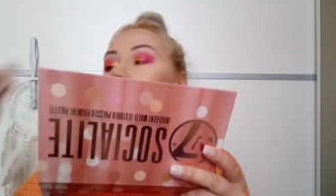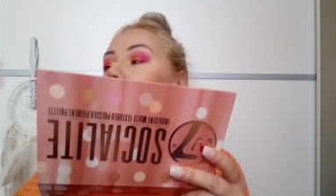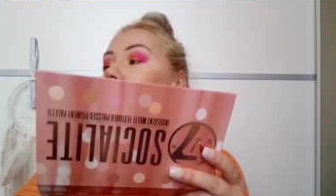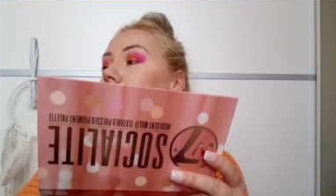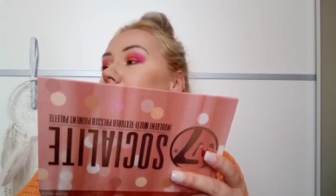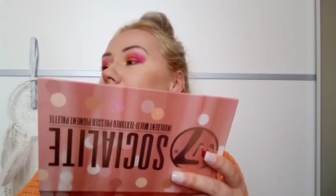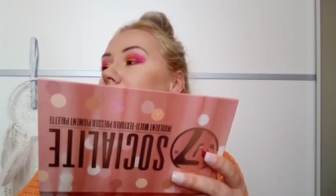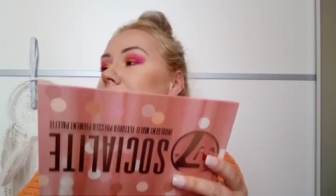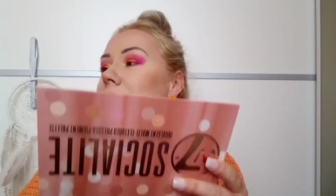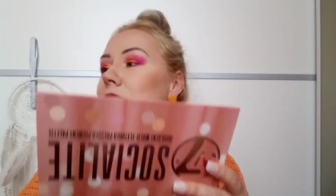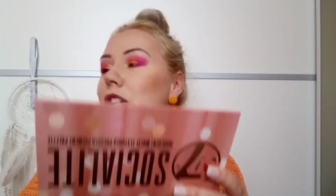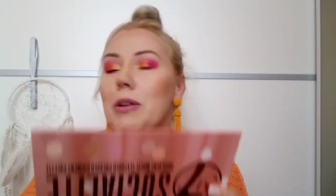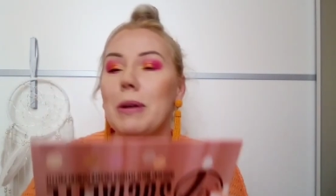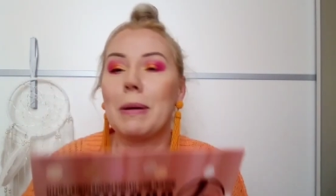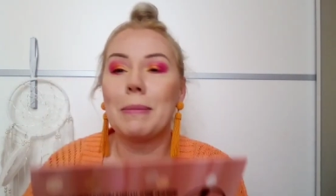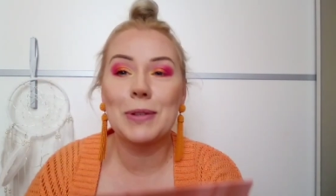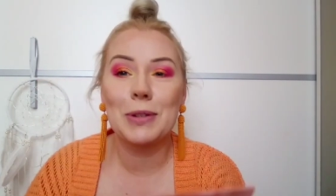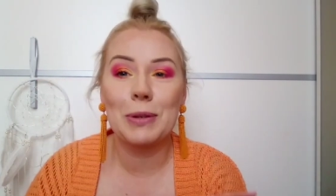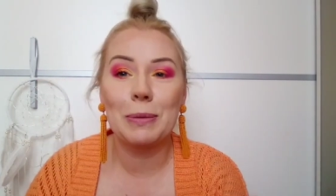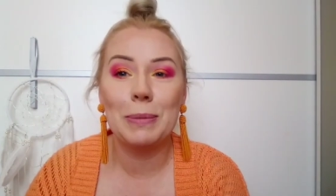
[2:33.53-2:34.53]
też
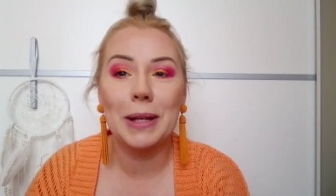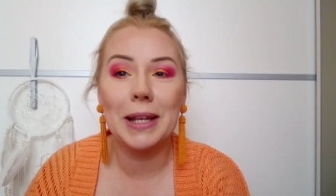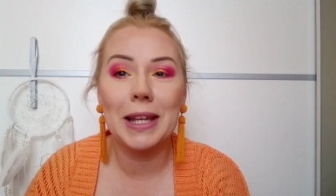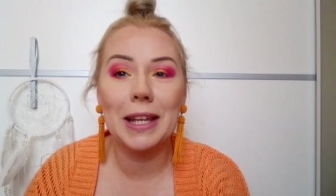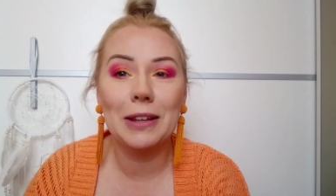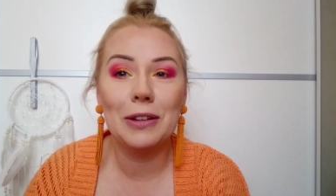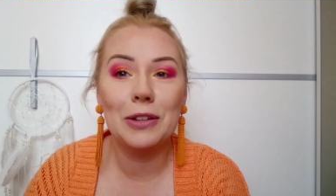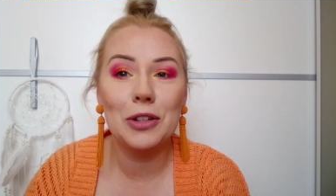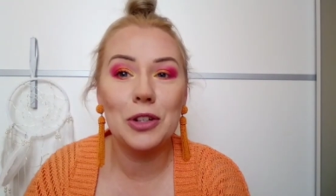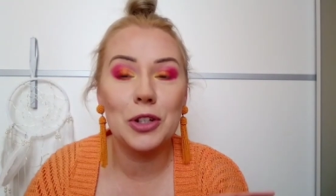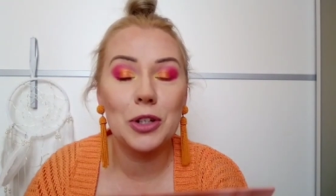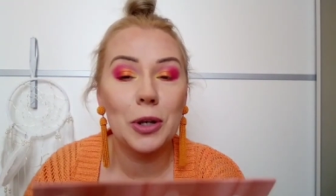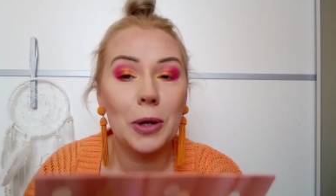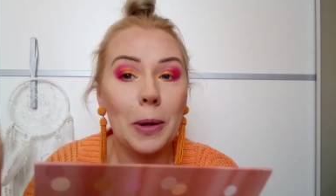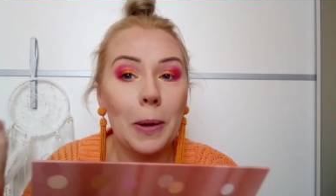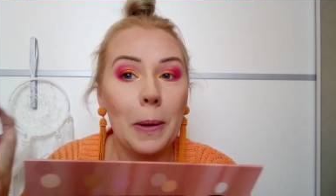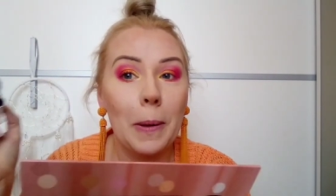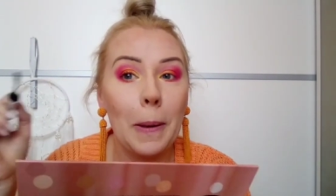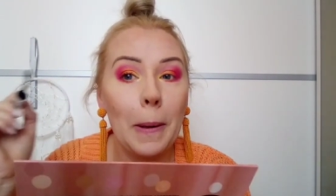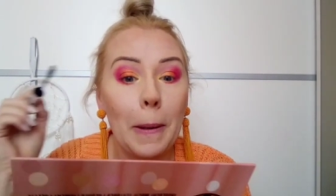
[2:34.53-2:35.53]
zaczęłam sobie kiedyś
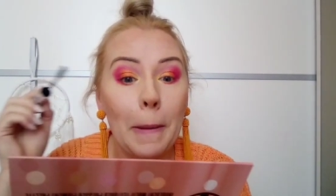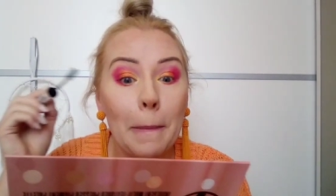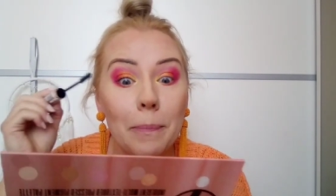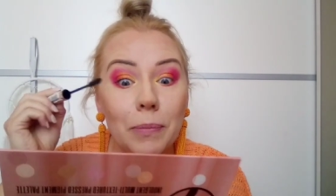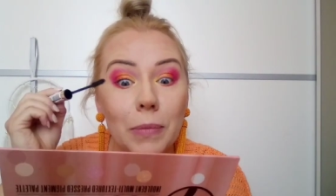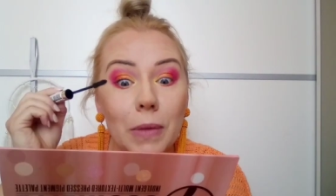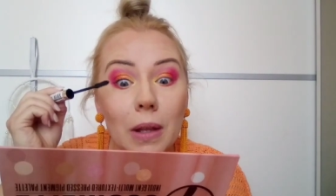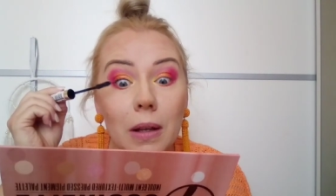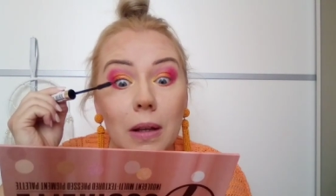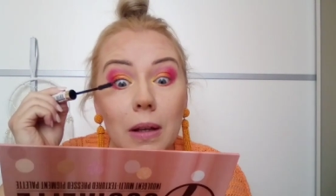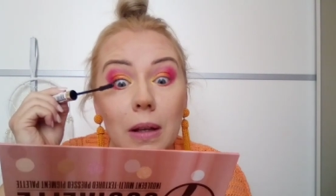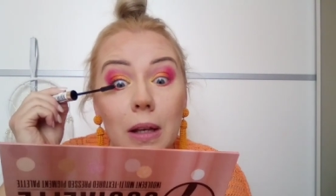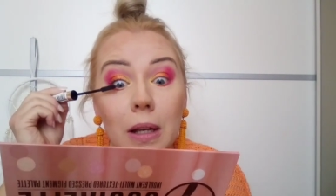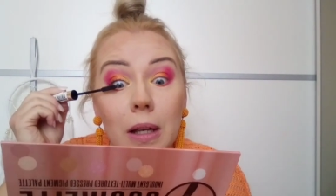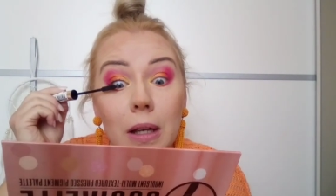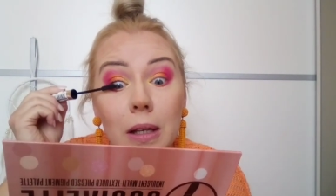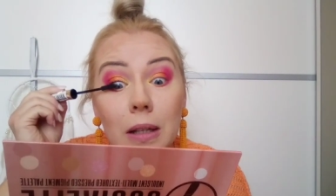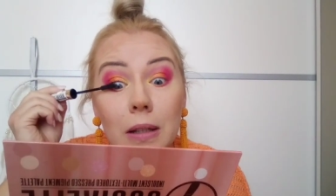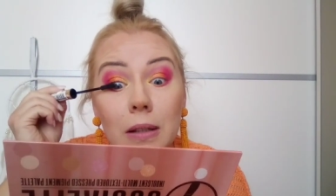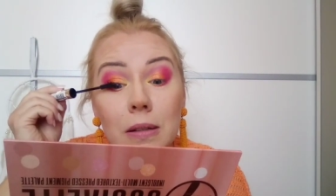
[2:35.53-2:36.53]

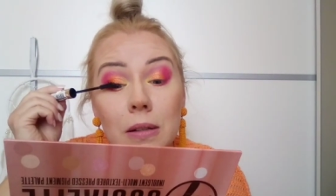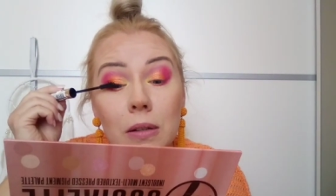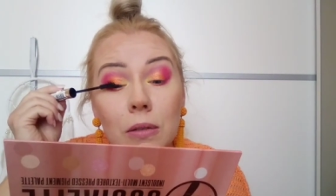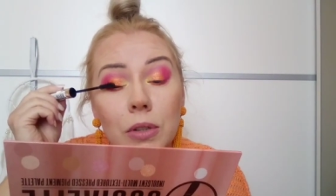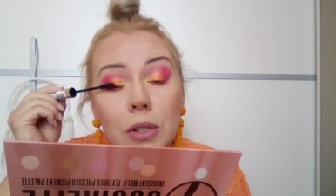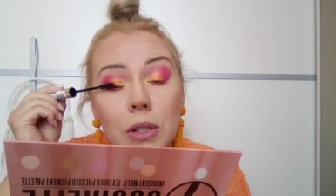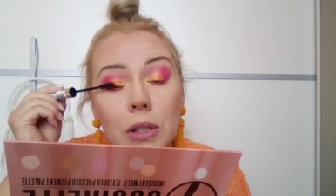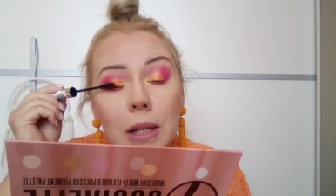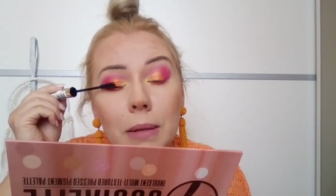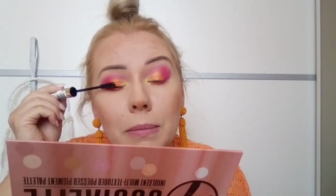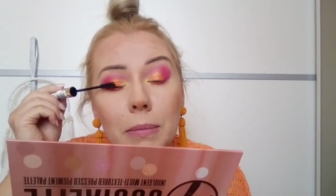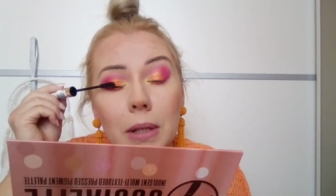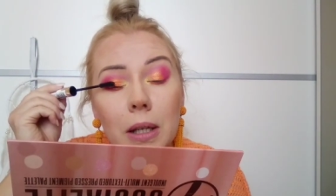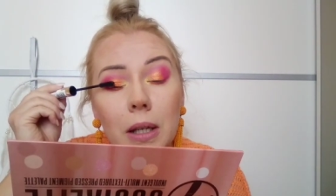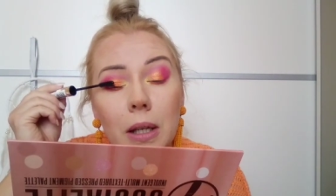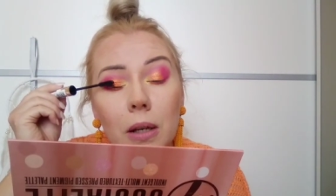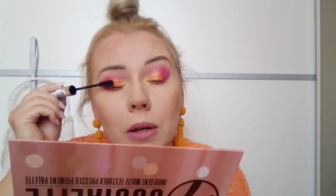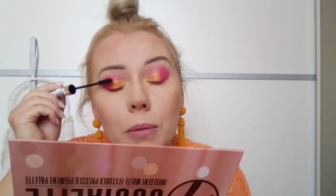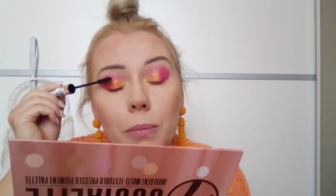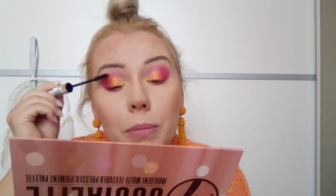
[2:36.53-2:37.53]
e, coś tam
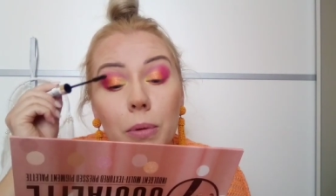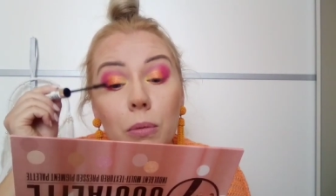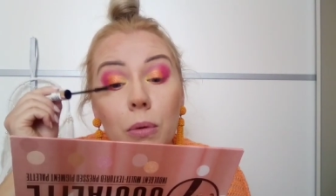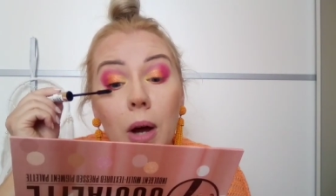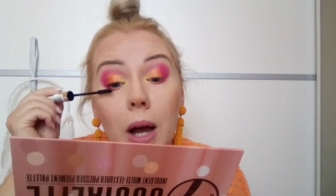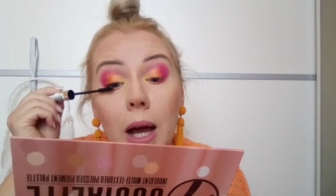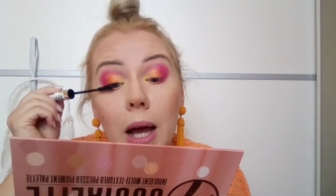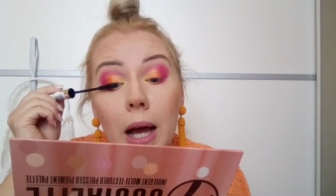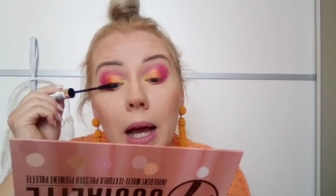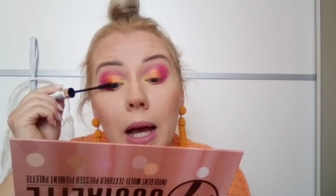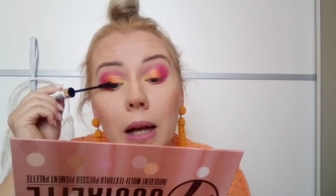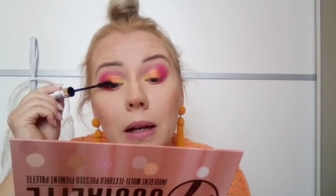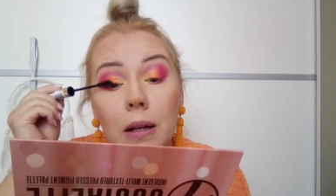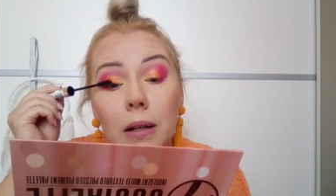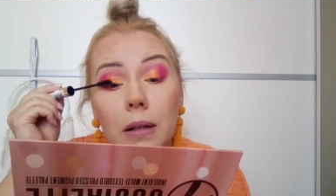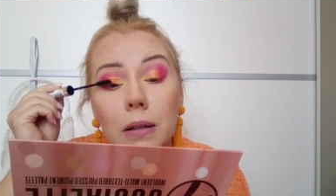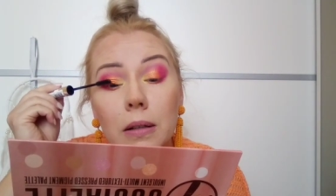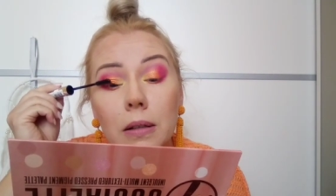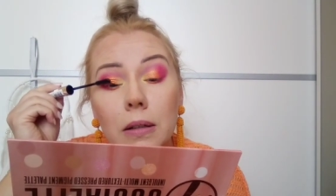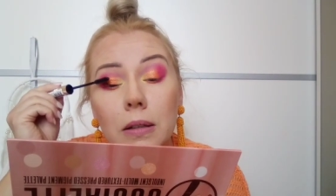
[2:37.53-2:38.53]
takiego było, aha,
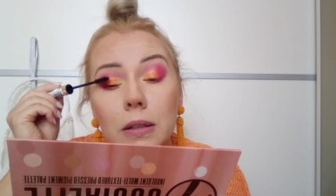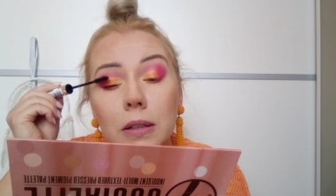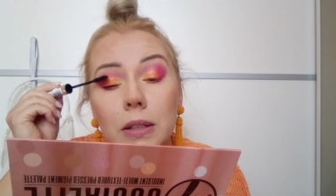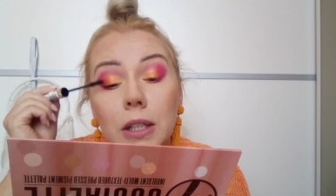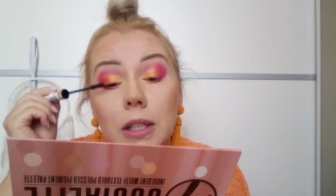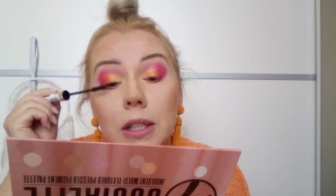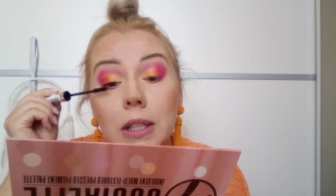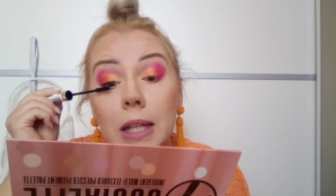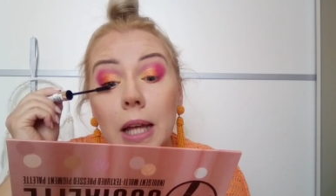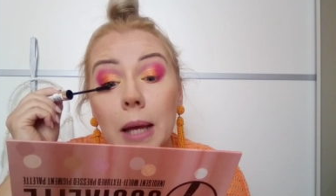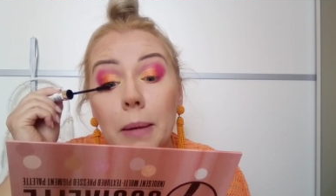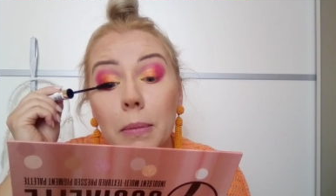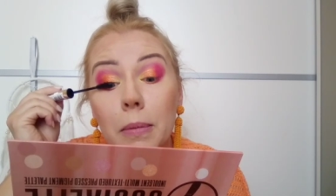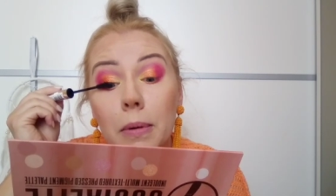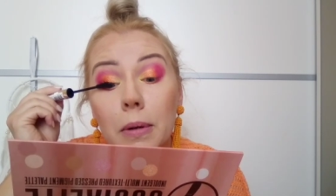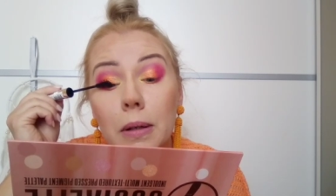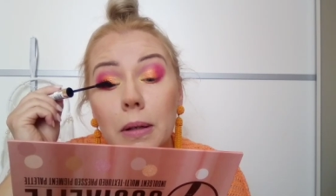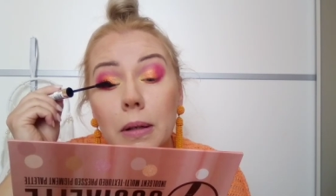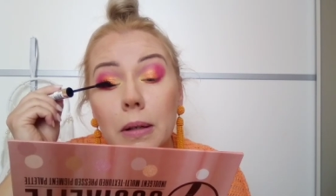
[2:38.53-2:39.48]
gdzieś tam